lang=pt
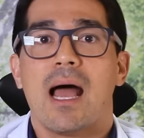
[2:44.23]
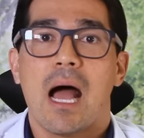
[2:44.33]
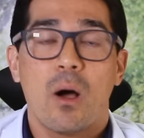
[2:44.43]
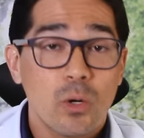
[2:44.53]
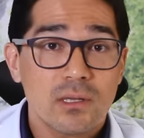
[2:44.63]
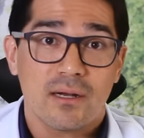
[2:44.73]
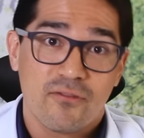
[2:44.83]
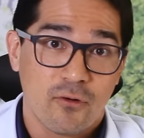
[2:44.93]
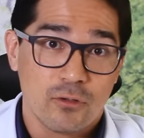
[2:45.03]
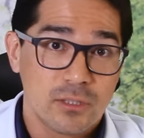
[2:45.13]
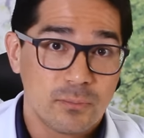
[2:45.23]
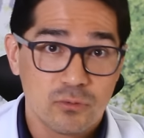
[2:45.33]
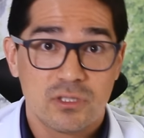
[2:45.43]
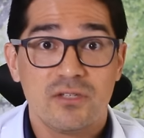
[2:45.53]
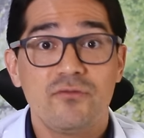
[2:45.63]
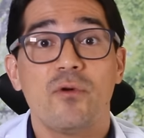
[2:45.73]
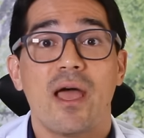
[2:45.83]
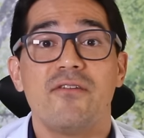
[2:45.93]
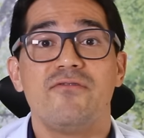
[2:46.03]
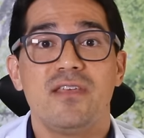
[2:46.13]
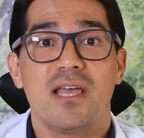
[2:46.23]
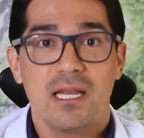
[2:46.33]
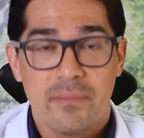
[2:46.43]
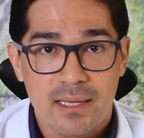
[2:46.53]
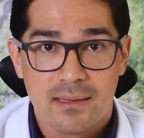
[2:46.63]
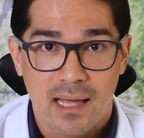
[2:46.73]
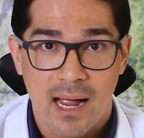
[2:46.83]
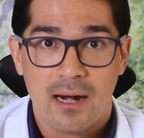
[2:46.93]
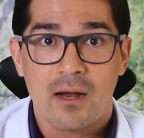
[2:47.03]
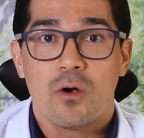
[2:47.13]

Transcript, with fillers: A outra fonte possível é via alimentar.